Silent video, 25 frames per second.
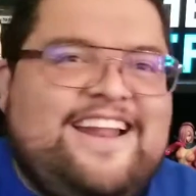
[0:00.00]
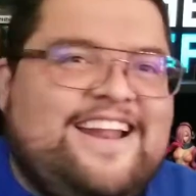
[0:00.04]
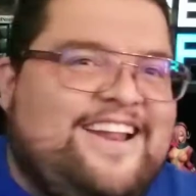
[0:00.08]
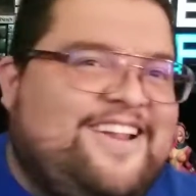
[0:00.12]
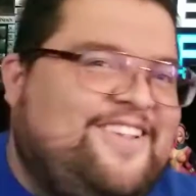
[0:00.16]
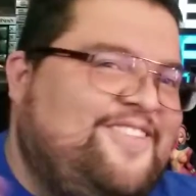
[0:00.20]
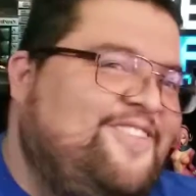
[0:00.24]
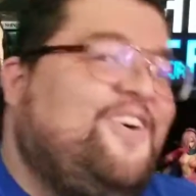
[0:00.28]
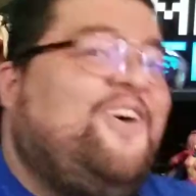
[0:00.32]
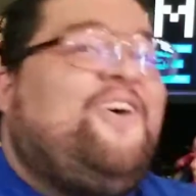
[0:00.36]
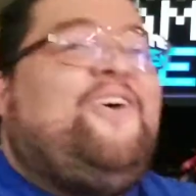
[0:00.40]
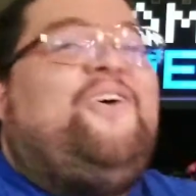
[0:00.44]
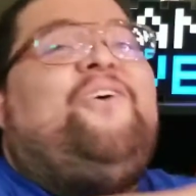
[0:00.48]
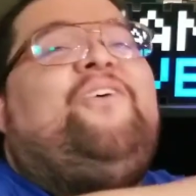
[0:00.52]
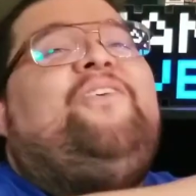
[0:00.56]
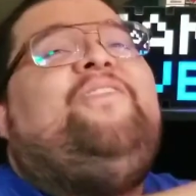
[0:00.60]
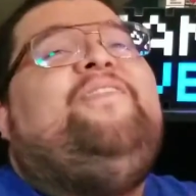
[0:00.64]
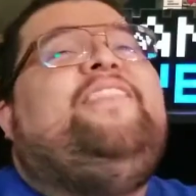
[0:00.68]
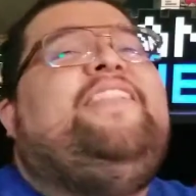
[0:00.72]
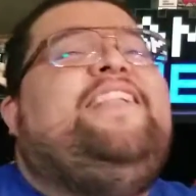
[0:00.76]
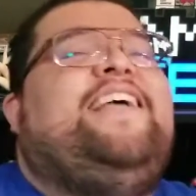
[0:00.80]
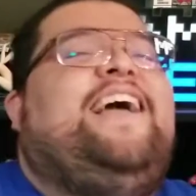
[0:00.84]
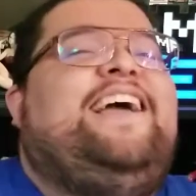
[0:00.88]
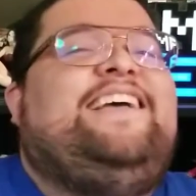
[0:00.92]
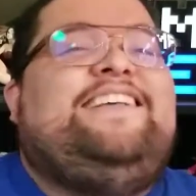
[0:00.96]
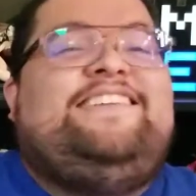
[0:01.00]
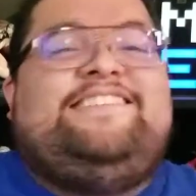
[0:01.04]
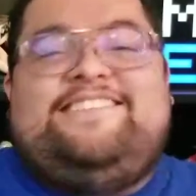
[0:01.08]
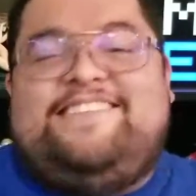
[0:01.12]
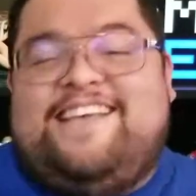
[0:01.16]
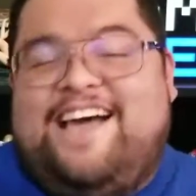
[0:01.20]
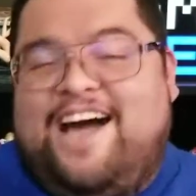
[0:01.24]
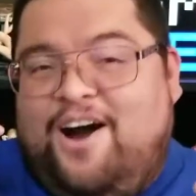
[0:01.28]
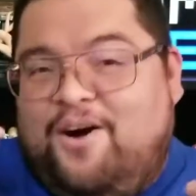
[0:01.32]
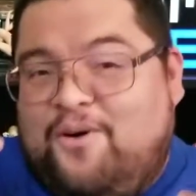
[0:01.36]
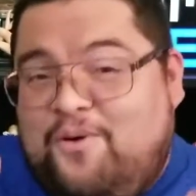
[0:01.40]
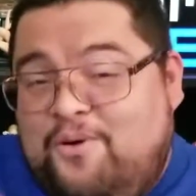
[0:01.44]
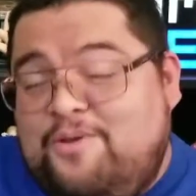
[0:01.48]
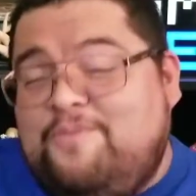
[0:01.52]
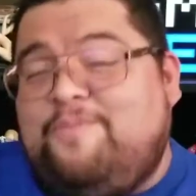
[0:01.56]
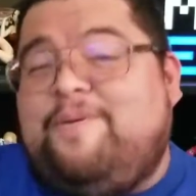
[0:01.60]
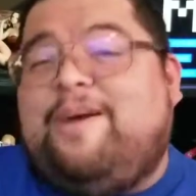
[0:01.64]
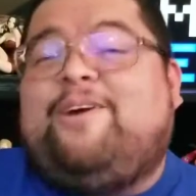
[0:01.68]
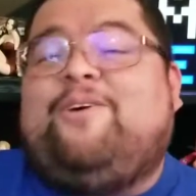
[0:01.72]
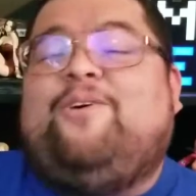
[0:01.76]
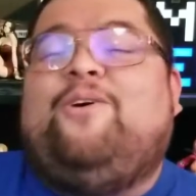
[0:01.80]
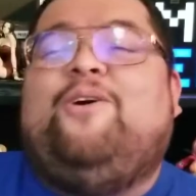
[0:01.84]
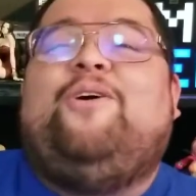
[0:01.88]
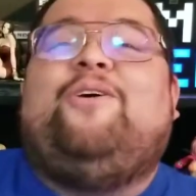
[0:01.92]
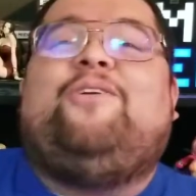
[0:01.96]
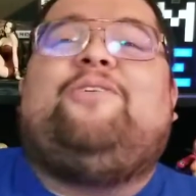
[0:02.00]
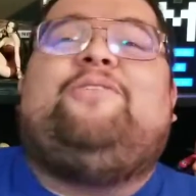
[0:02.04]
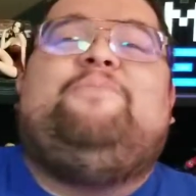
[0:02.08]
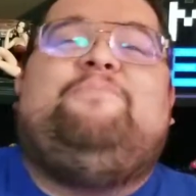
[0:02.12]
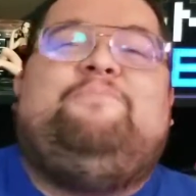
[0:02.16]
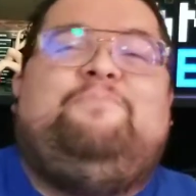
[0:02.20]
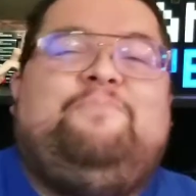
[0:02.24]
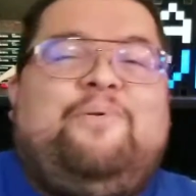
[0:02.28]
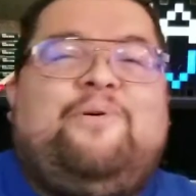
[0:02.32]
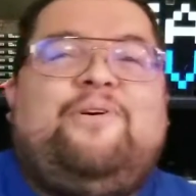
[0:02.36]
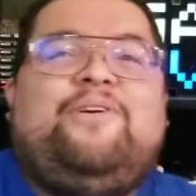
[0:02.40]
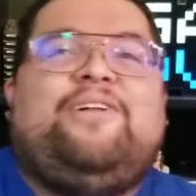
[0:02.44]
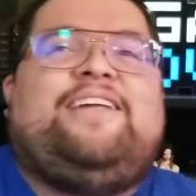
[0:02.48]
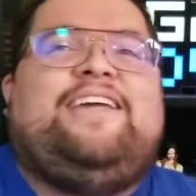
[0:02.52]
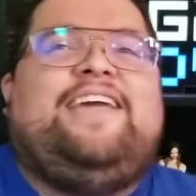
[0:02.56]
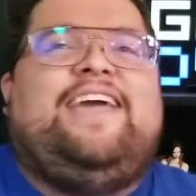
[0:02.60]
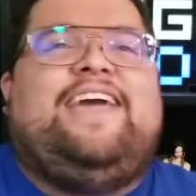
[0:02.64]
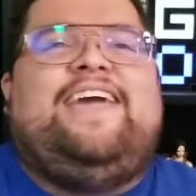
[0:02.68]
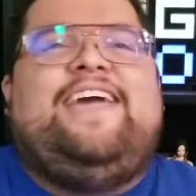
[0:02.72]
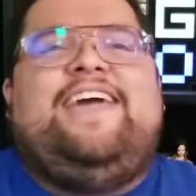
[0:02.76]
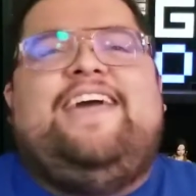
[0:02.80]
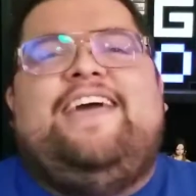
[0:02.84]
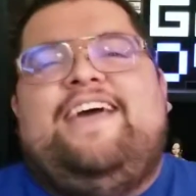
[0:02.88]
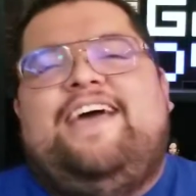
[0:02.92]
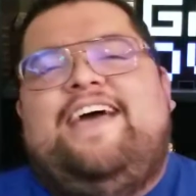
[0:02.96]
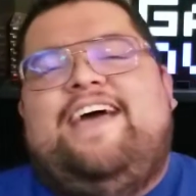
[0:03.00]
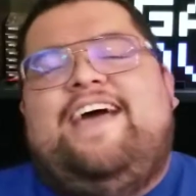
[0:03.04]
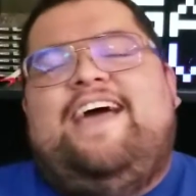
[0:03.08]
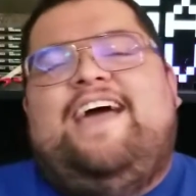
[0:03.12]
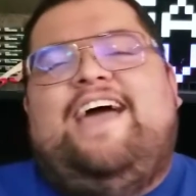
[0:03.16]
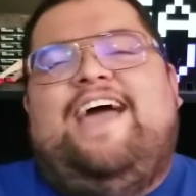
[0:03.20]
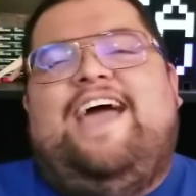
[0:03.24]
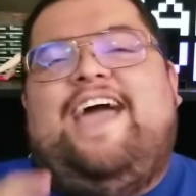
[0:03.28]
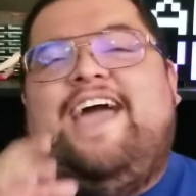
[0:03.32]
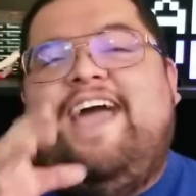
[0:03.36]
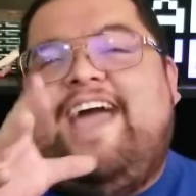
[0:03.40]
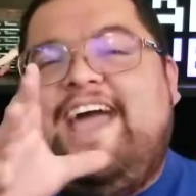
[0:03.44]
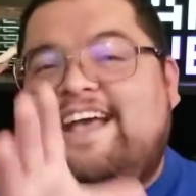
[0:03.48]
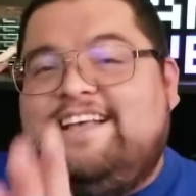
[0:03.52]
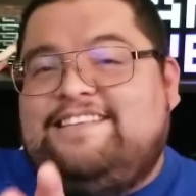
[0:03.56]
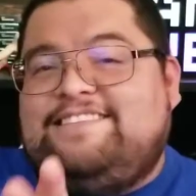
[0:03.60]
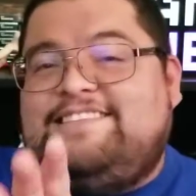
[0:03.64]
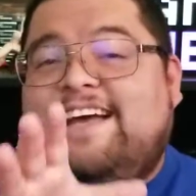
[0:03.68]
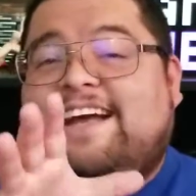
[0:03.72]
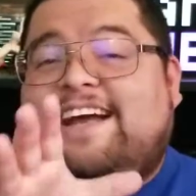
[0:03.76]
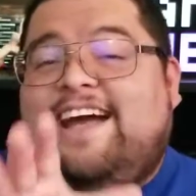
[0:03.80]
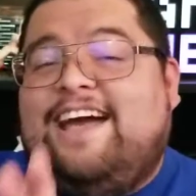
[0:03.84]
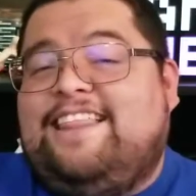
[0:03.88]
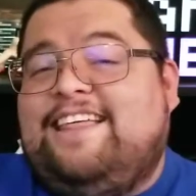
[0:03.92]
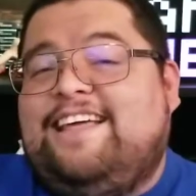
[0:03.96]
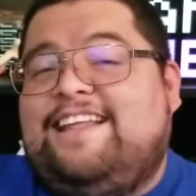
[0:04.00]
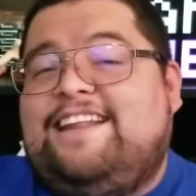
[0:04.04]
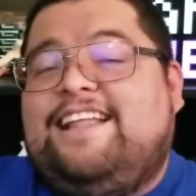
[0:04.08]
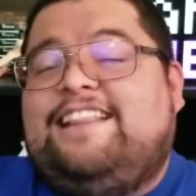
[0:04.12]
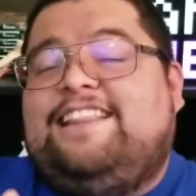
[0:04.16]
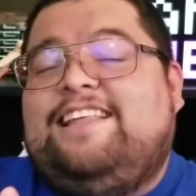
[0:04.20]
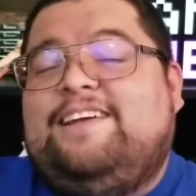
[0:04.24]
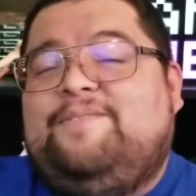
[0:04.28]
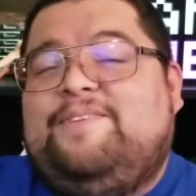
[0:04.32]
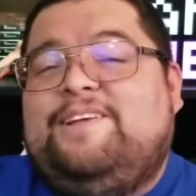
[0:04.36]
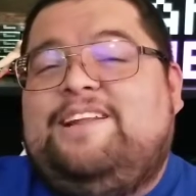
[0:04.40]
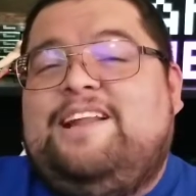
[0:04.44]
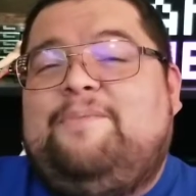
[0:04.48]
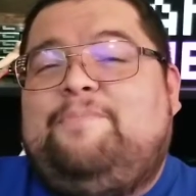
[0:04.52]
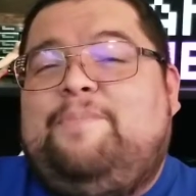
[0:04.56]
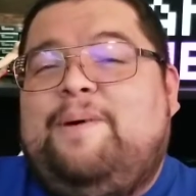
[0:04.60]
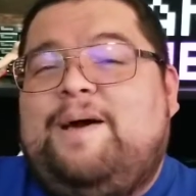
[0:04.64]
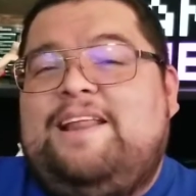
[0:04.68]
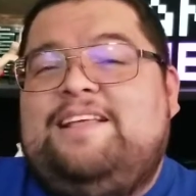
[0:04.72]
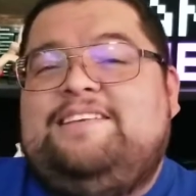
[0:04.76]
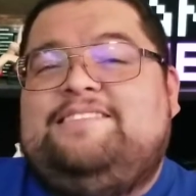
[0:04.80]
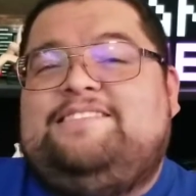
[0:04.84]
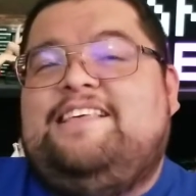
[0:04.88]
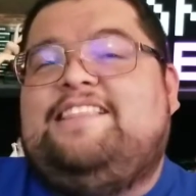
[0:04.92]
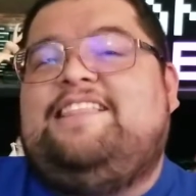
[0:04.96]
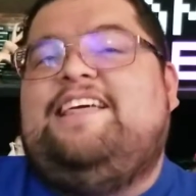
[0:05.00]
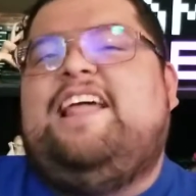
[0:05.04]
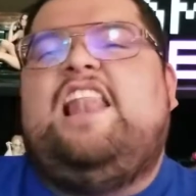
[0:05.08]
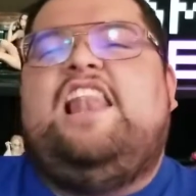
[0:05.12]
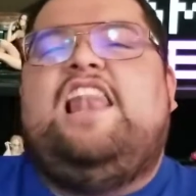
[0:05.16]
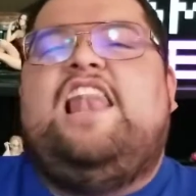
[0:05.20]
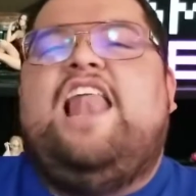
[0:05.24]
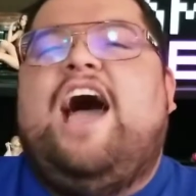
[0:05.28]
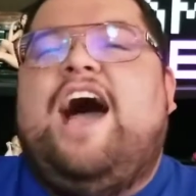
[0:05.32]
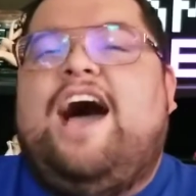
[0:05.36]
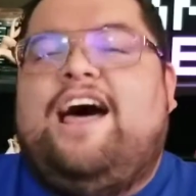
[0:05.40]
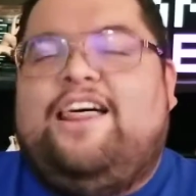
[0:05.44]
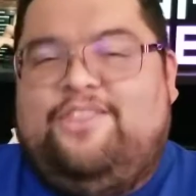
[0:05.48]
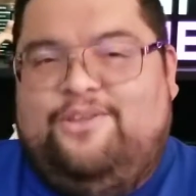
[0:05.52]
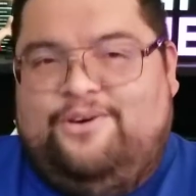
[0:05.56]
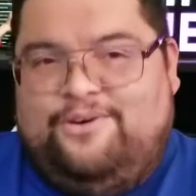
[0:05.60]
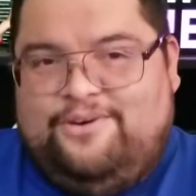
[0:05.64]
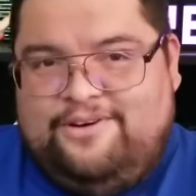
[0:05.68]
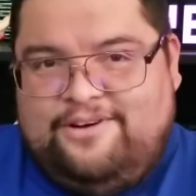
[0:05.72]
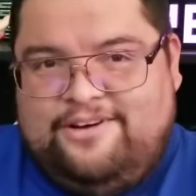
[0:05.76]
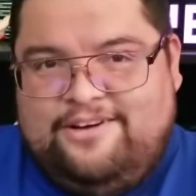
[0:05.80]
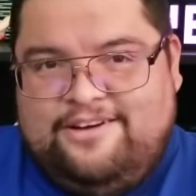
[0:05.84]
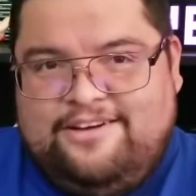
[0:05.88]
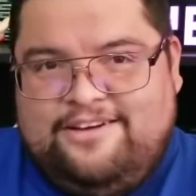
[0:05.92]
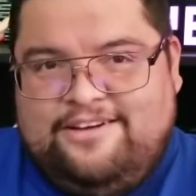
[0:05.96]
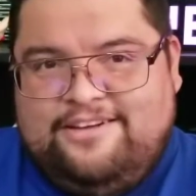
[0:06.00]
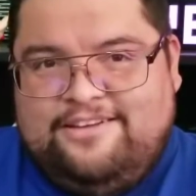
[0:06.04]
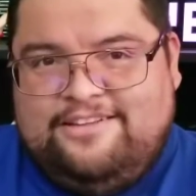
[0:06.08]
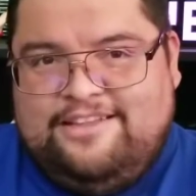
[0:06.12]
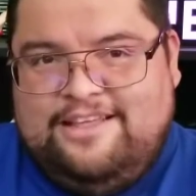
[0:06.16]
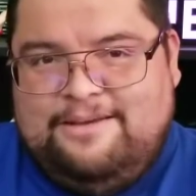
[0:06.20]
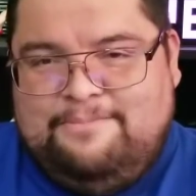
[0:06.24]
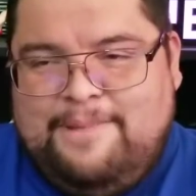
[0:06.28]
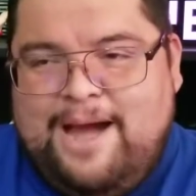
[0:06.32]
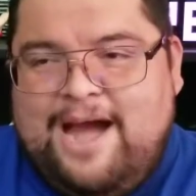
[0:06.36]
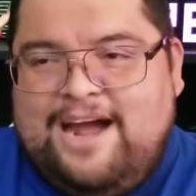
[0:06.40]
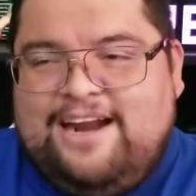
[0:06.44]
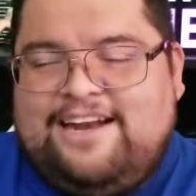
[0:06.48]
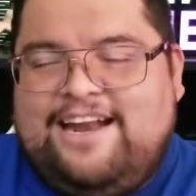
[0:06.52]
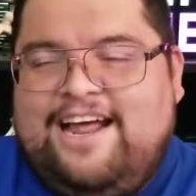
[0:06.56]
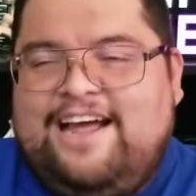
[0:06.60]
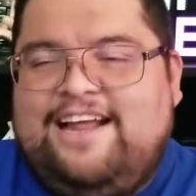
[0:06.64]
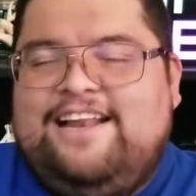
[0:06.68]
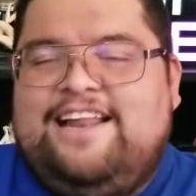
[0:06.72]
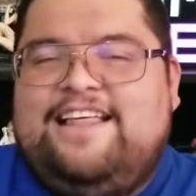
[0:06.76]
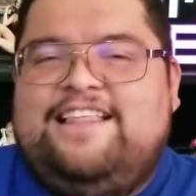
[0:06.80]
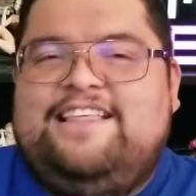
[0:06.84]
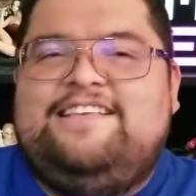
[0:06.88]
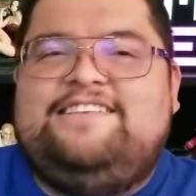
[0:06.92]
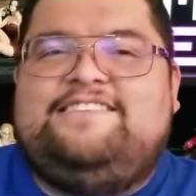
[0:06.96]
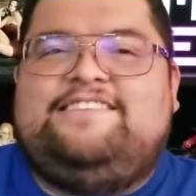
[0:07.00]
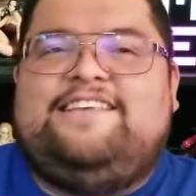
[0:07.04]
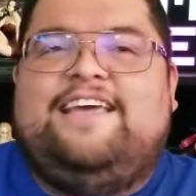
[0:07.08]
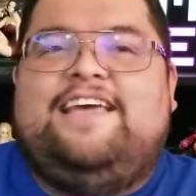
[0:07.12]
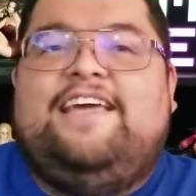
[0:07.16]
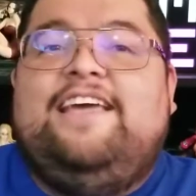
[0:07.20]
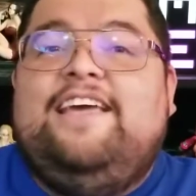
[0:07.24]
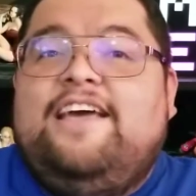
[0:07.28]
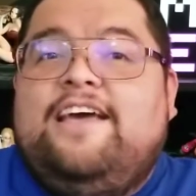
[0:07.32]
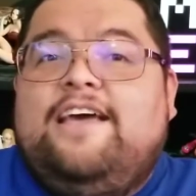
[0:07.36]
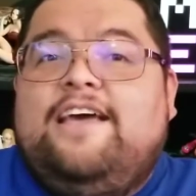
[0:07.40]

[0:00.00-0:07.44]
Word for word: No, es aún mejor porque esa cadena también aparece del lado de Magna y le dice,